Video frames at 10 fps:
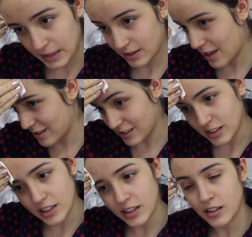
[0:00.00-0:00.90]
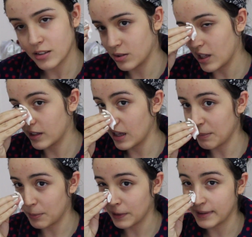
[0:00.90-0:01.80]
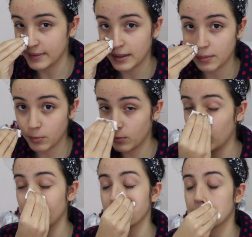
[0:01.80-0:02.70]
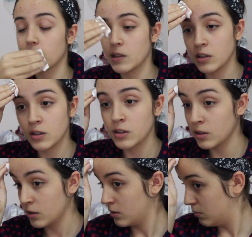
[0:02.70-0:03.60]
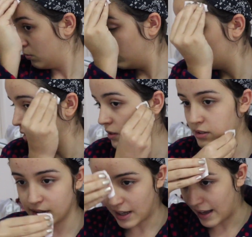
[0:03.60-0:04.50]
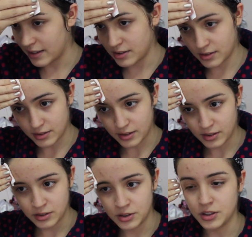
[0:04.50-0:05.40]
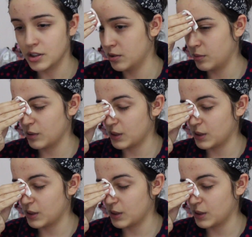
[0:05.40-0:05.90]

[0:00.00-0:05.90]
minha testa aqui e a zona T, porque eu tenho muita, muita oleosidade nessa região,